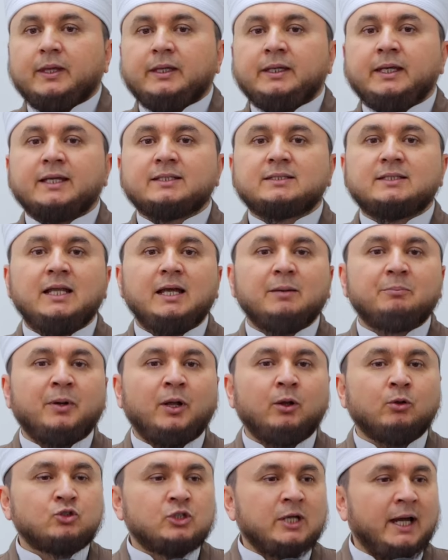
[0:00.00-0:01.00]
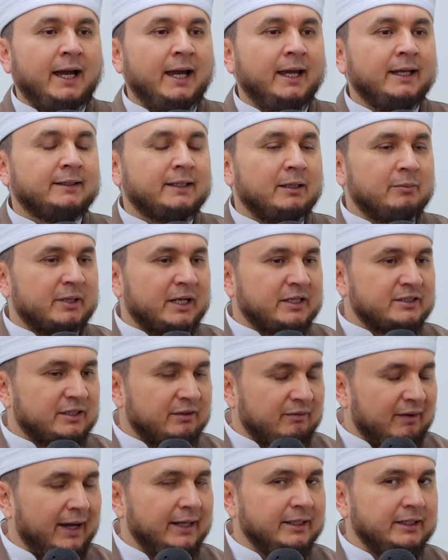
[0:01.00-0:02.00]
Если получает
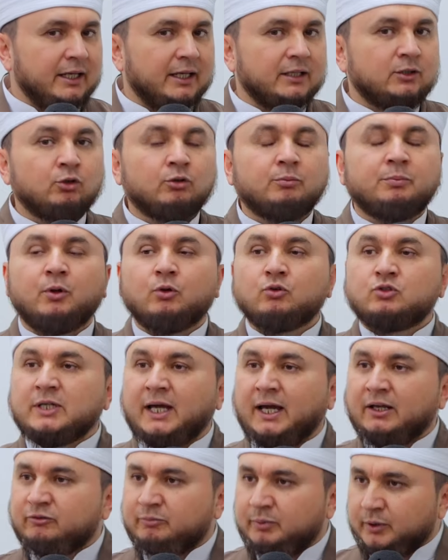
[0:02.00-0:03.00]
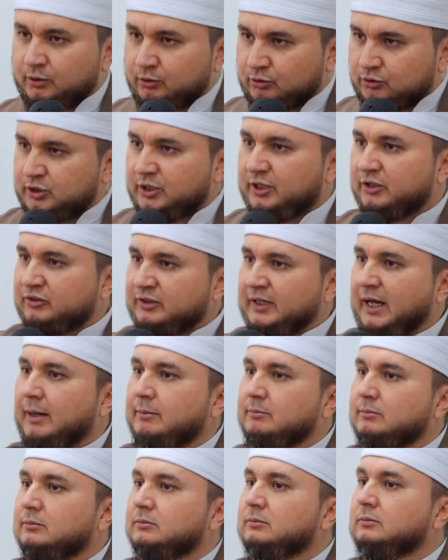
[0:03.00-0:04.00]
образование, то получает в первую очередь
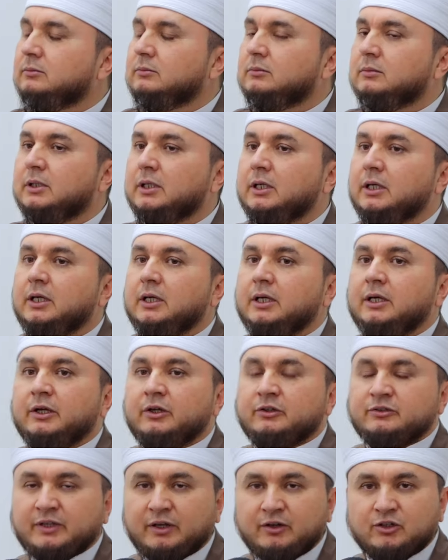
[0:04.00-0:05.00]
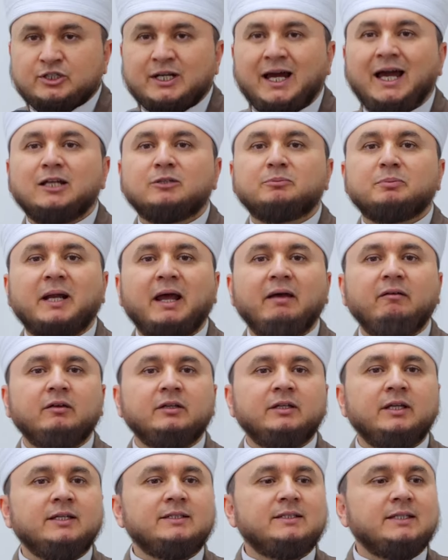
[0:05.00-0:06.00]
сам. Совершает
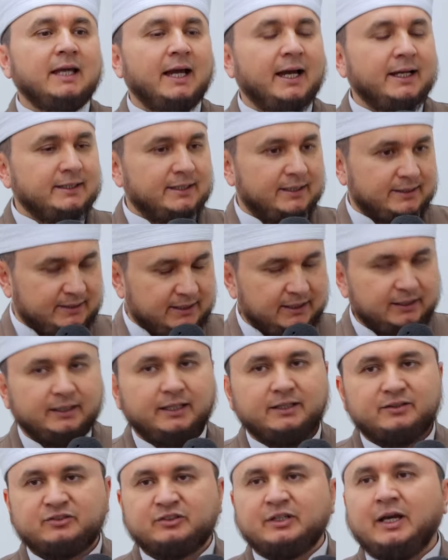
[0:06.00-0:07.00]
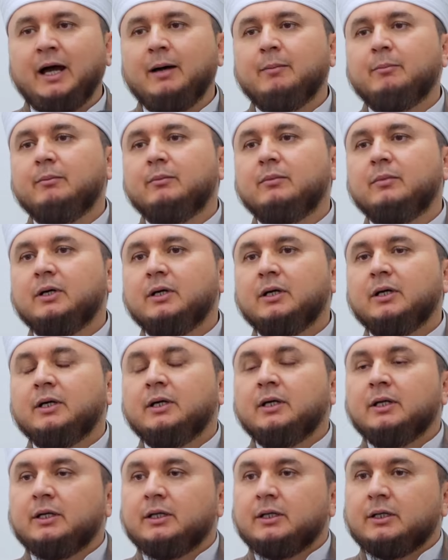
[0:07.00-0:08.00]
праведные деяния, делает сам.
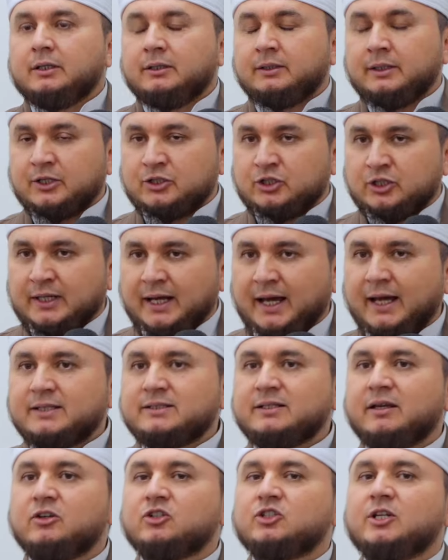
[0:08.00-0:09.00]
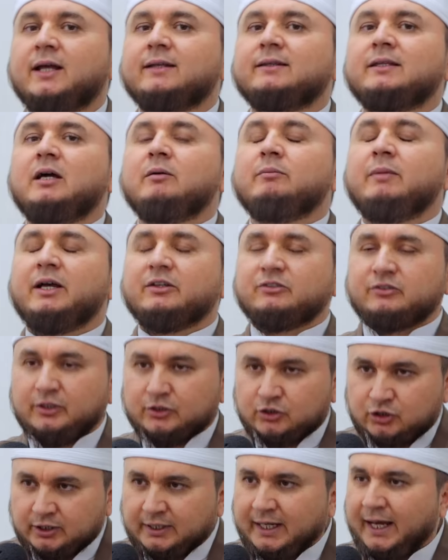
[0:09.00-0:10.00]
Начинает совершать намаз,
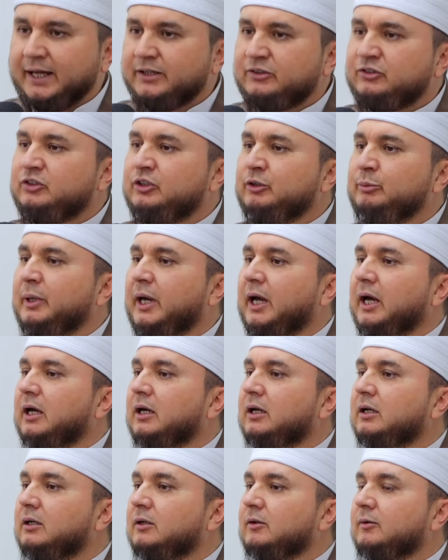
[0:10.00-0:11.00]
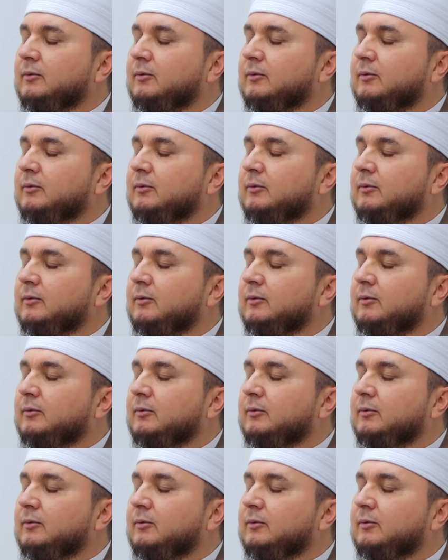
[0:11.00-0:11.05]
начинает с себя.